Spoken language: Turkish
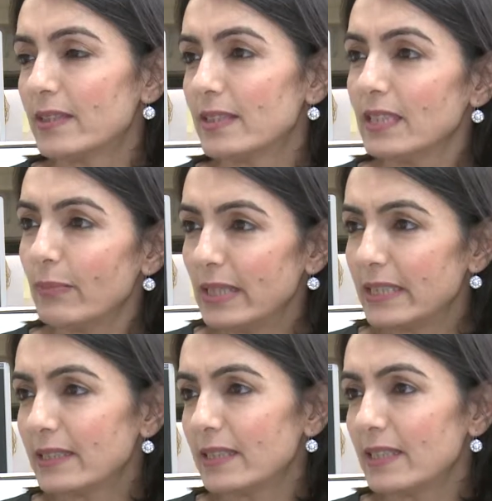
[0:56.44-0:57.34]
sizin de
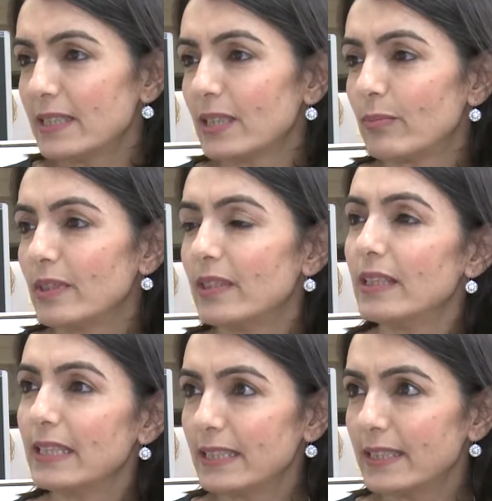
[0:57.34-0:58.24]
belirttiğiniz gibi
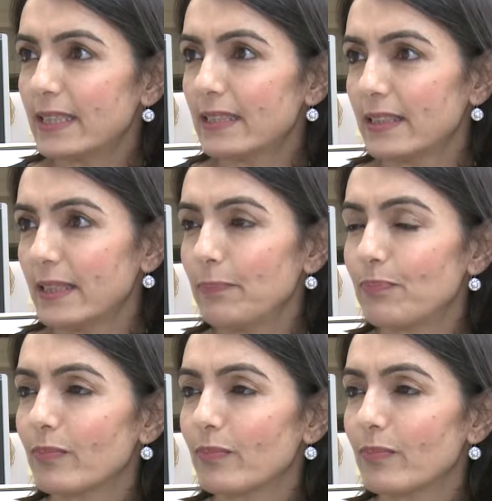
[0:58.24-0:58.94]
İngiltere'de